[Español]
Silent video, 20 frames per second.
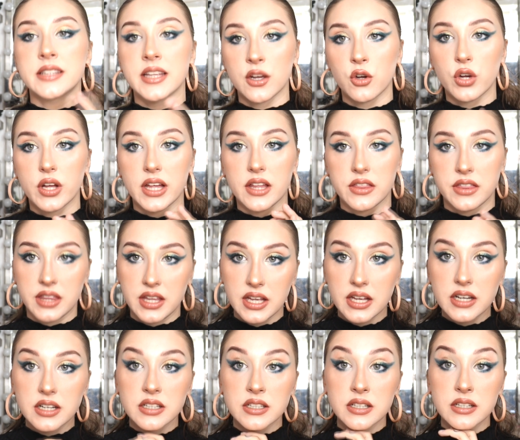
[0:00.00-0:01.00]
Tengo que
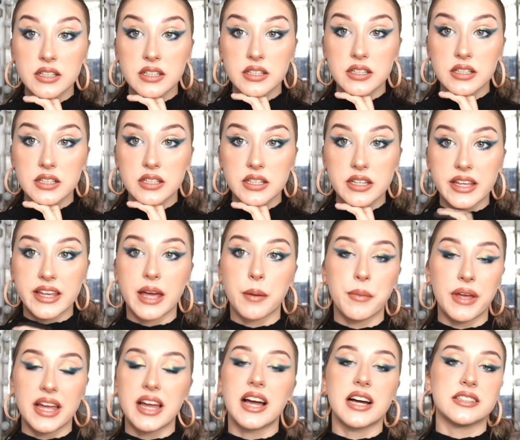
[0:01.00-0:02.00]
decir
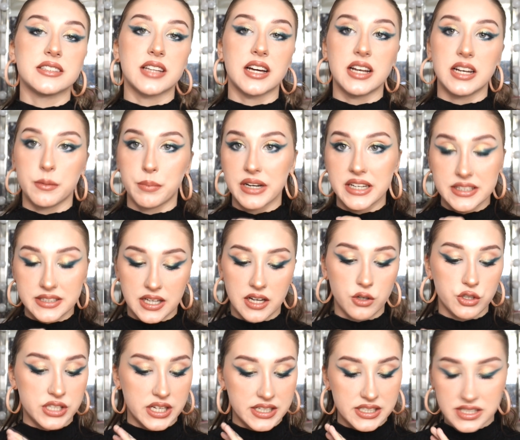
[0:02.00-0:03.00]
me encanta la
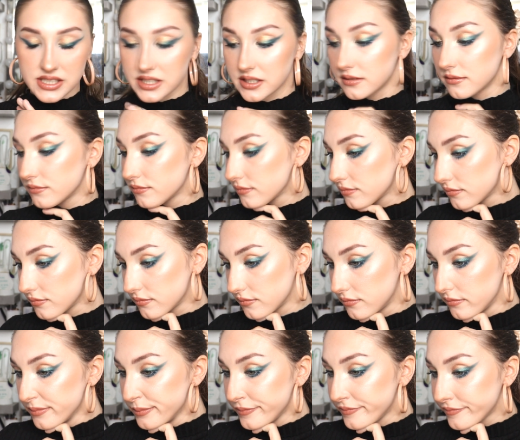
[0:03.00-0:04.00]
paleta. O sea, es.
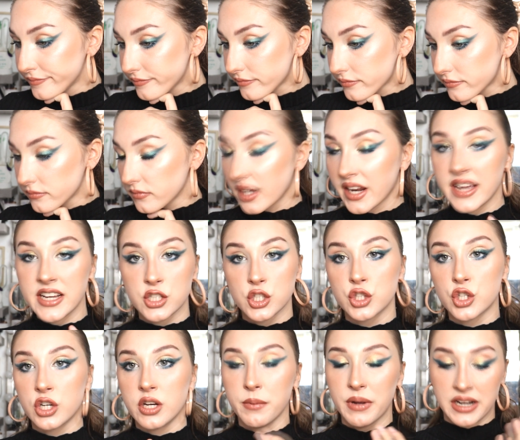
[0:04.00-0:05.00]
Es
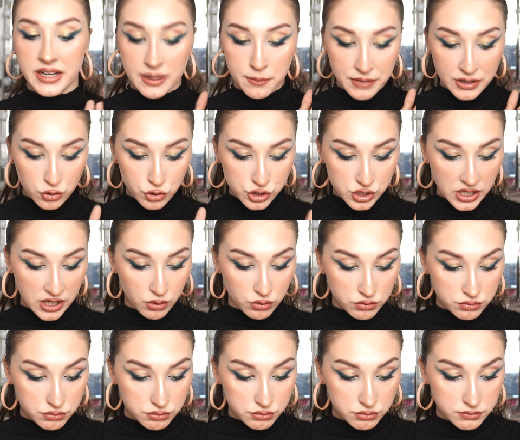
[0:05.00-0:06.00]
otro nivel. ¿Qué me ha
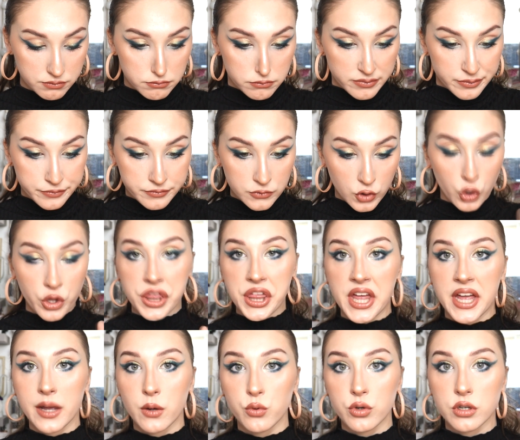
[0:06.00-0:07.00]
costado?
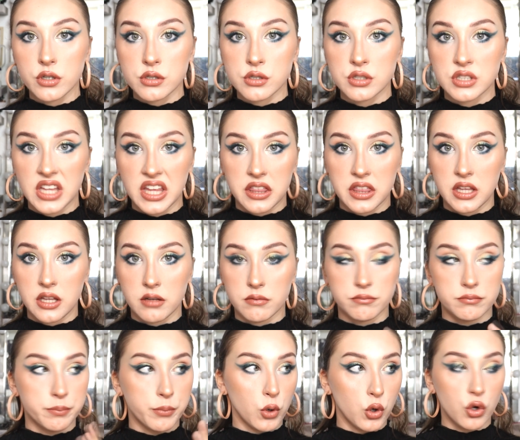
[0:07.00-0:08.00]
11 euros, 10
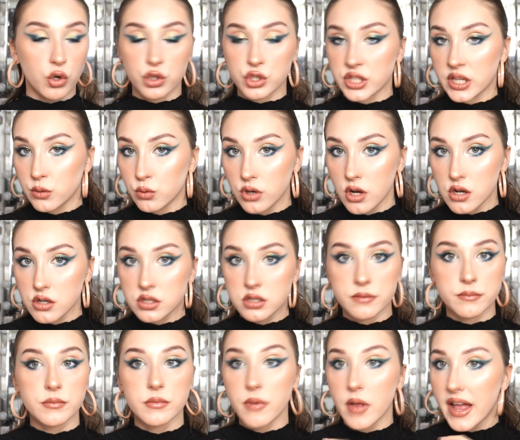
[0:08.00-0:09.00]
y pocos
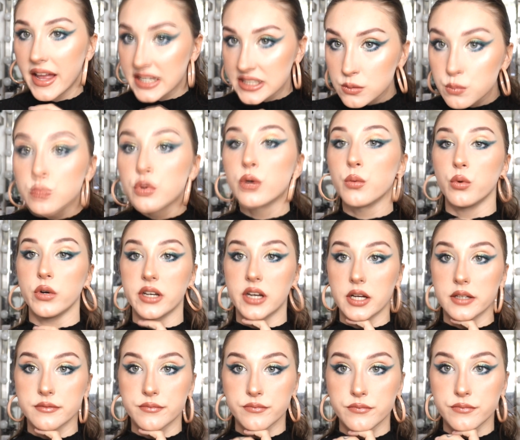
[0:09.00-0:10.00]
euros. Es muy
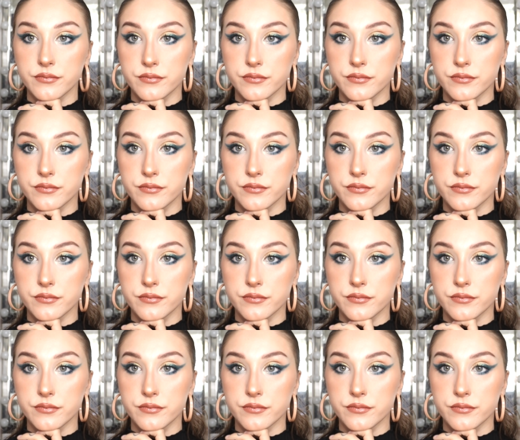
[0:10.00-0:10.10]
buena.